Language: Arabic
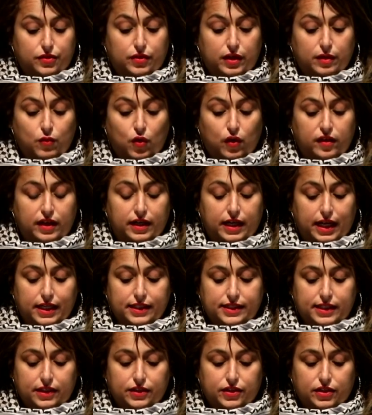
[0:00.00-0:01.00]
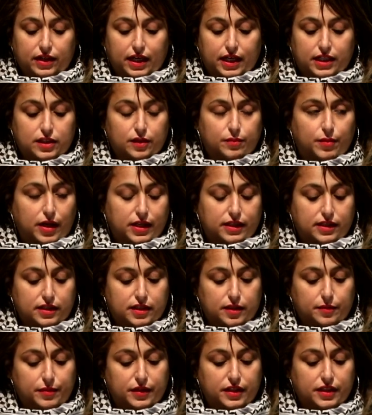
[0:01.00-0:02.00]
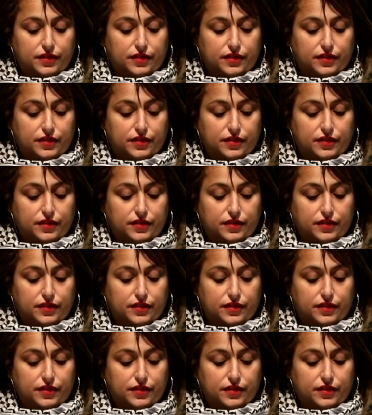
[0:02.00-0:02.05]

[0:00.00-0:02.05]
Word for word: في عالم الفن خلال العقود